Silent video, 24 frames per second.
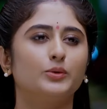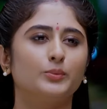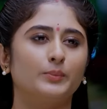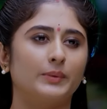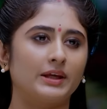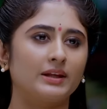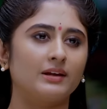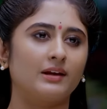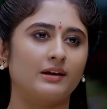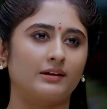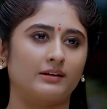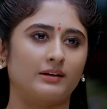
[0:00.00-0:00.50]

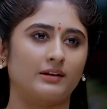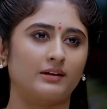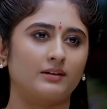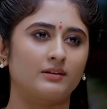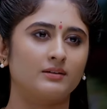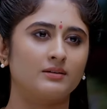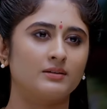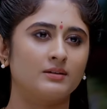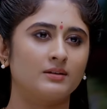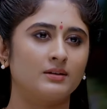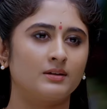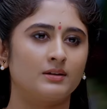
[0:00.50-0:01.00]
నేను
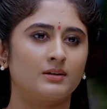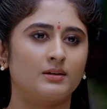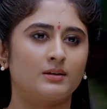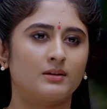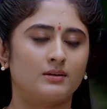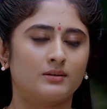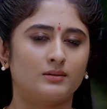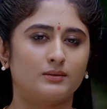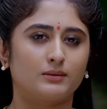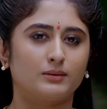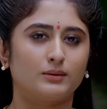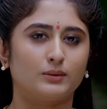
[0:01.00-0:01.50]
మీలాగే
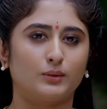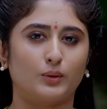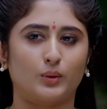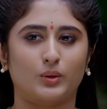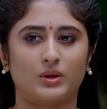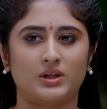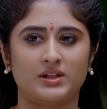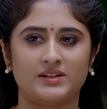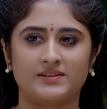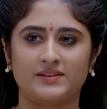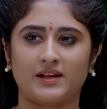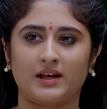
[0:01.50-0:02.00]

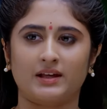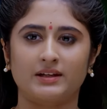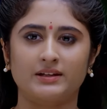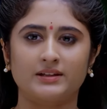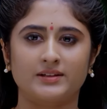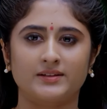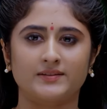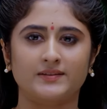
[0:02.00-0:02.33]
ఒకసారి